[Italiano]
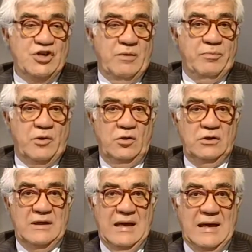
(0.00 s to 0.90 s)

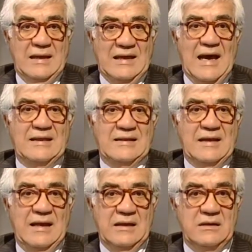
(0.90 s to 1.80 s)
appronta,
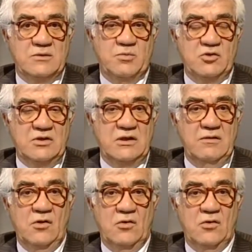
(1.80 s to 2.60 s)
adatta il dispositivo,